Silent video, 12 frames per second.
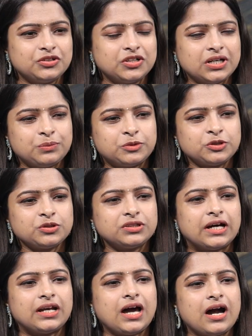గురుగారు ఇప్పుడు
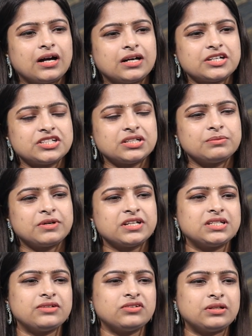ధన ఆకర్షణ మన
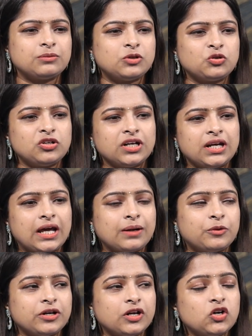జీవితంలో ఉన్నా
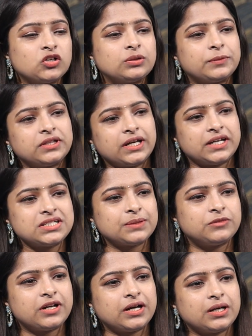లేకపోయినా కొంతమంది ఏం
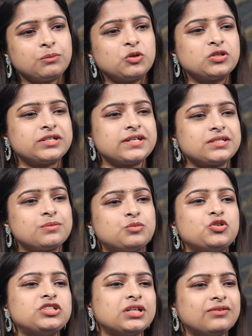చెప్తారంటే మీరు చేసిన
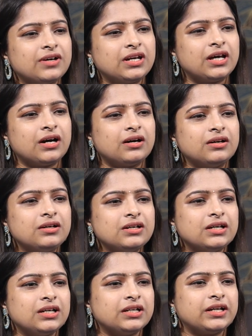పూజల వల్ల
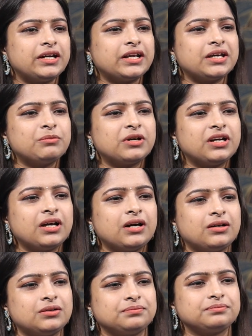లేదంటే ఏమన్నా
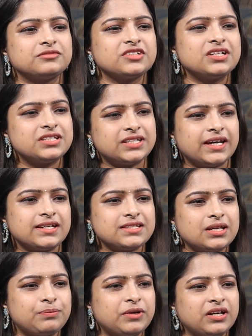
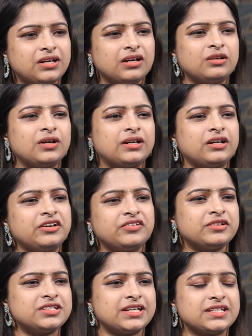చేస్తే పీఠాలు
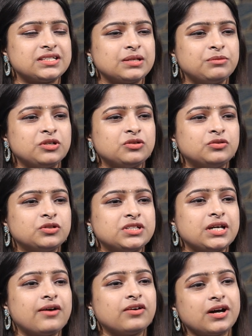అట్లాంటివి చేస్తే మీకు
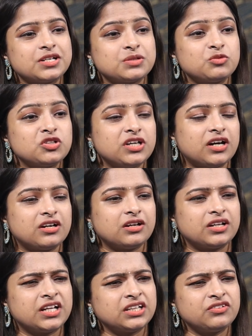వచ్చే అవకాశం ఉంది
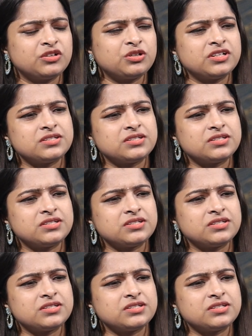అంటారు అది ఎంతవరకు